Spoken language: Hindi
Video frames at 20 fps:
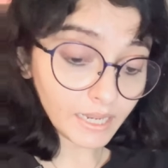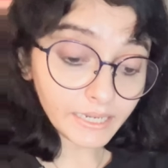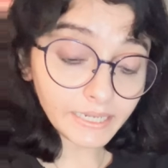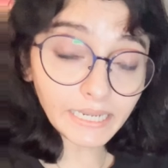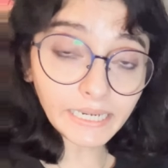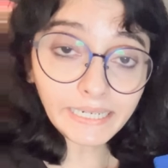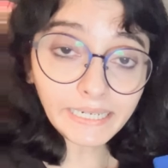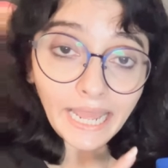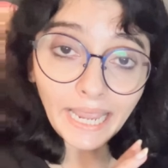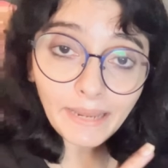
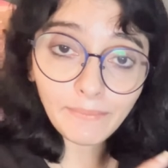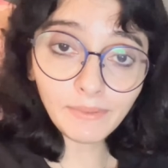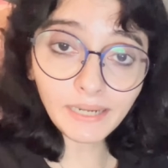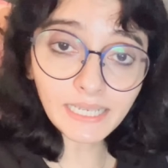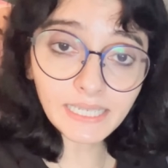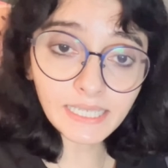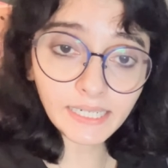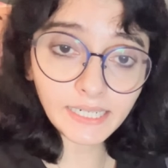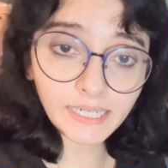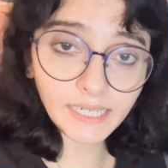ये
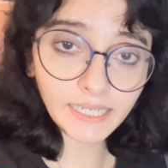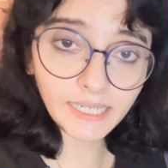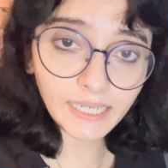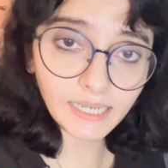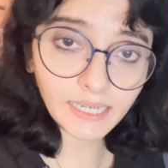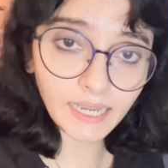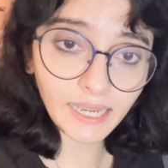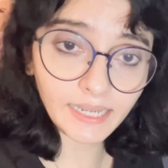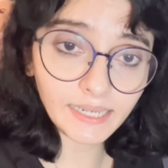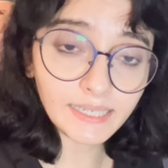टाइमलेस रीडिंग
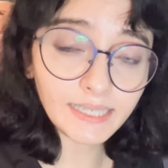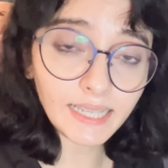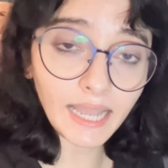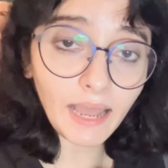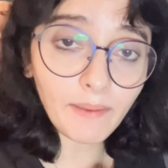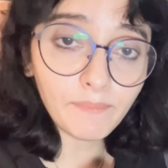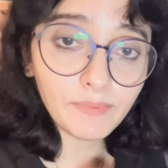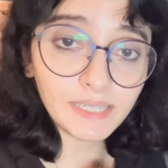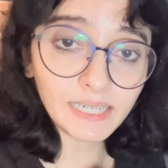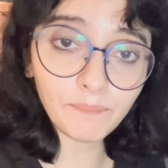है गाइस
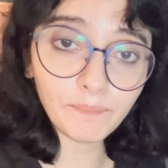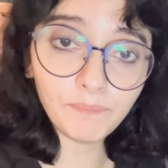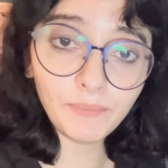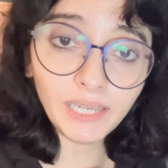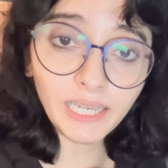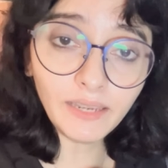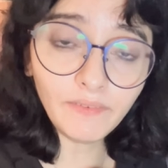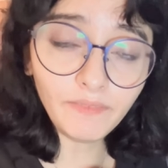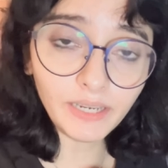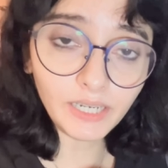आप जब
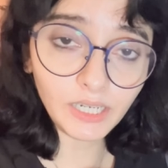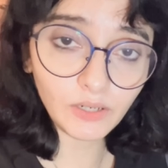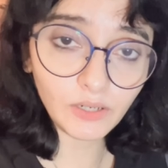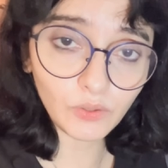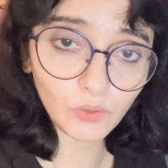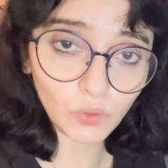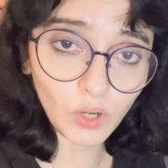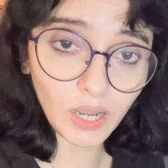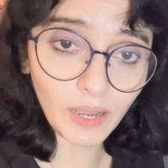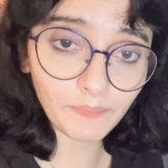भी ये
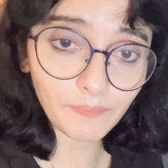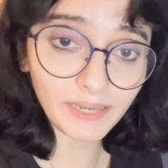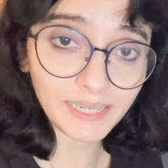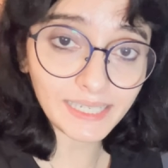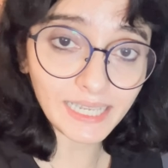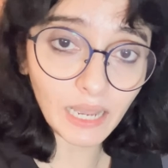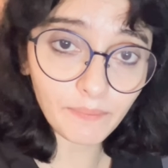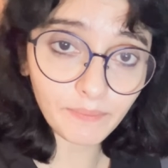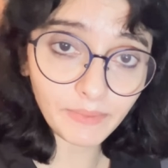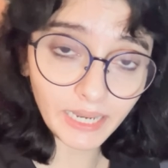वीडियो को आपके
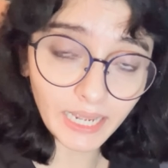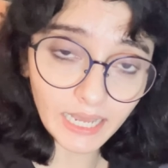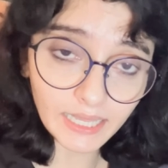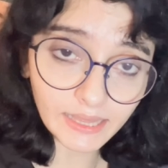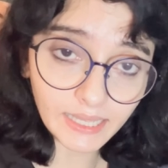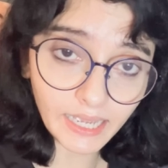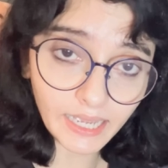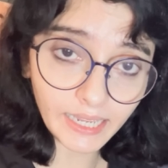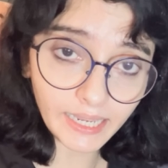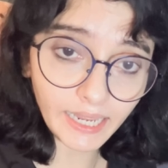सामने
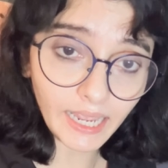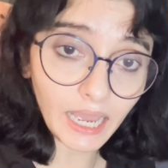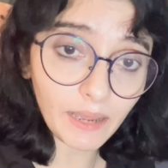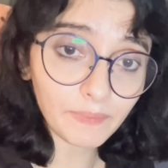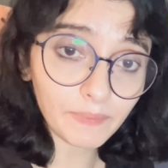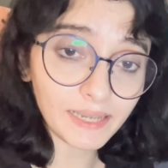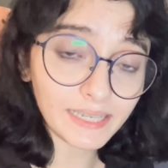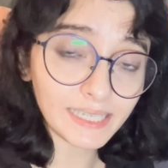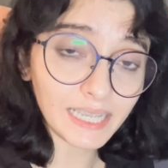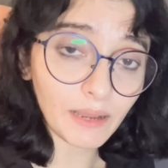आता है
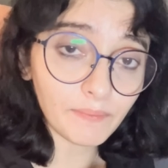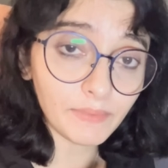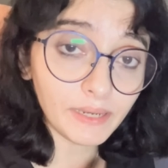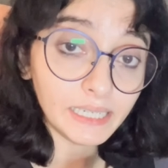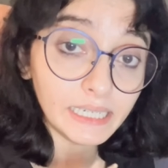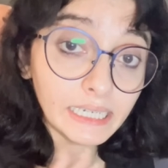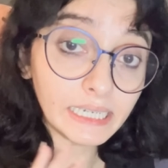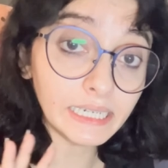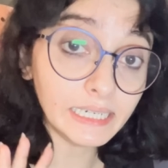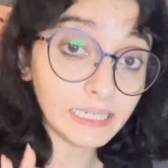आपके सामने
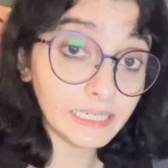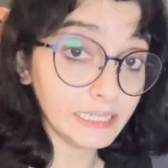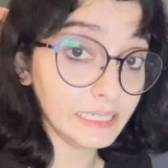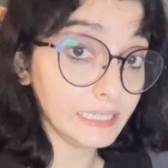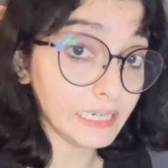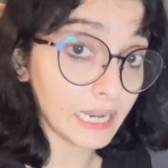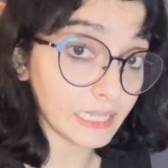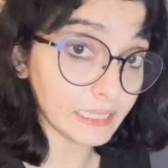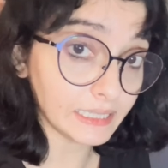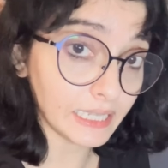ये
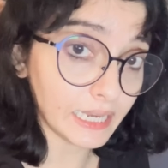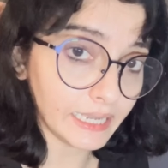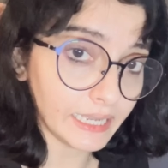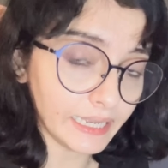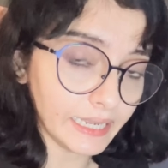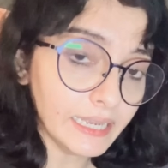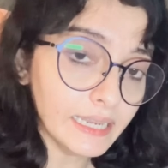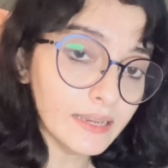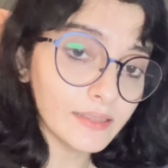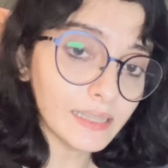रीडिंग आता
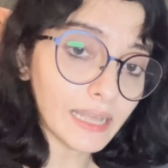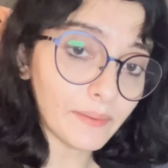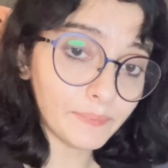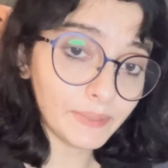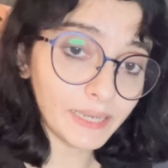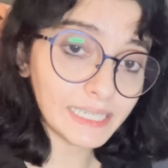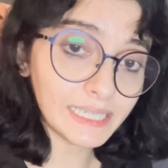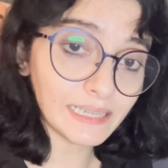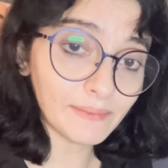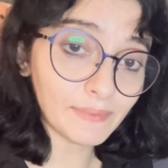है तो आप
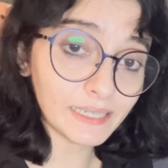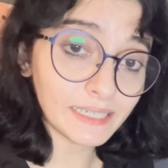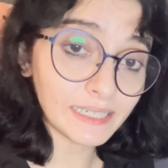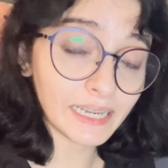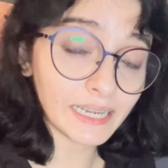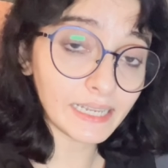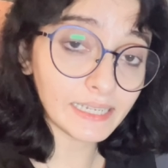ये समझ